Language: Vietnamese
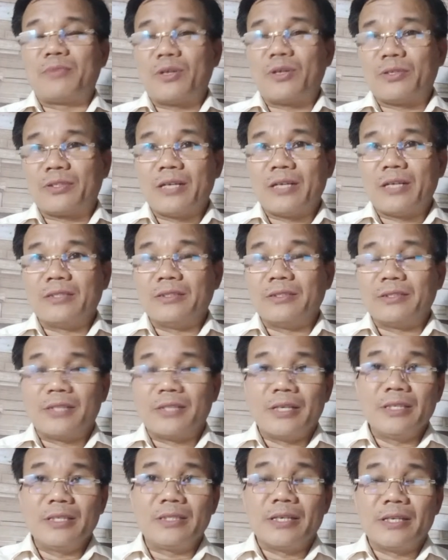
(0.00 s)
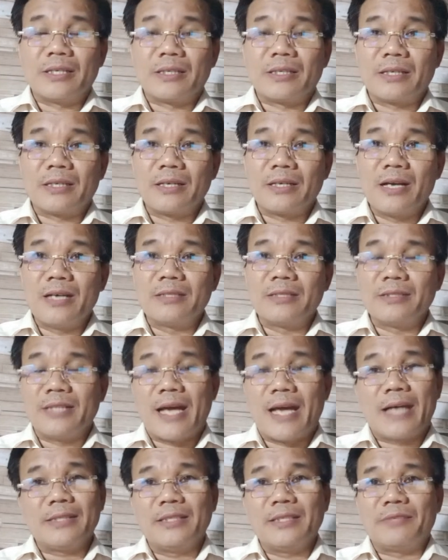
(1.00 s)
rồi từ chỉ chuyện đơn
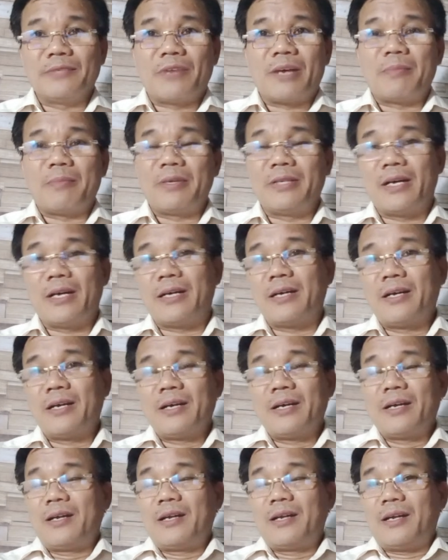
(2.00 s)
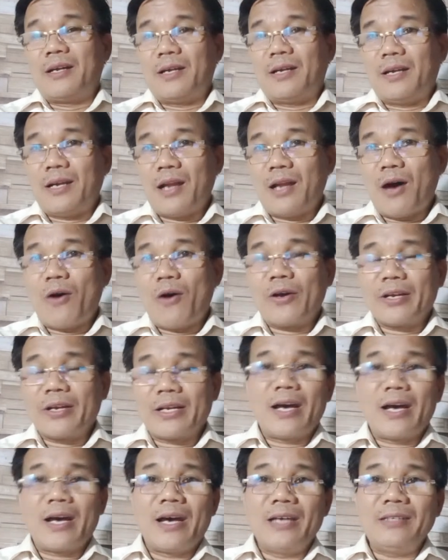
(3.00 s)
giản như vậy bây giờ lòi
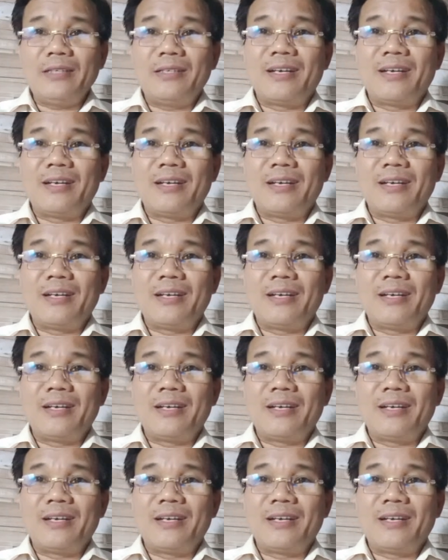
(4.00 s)
ra hết.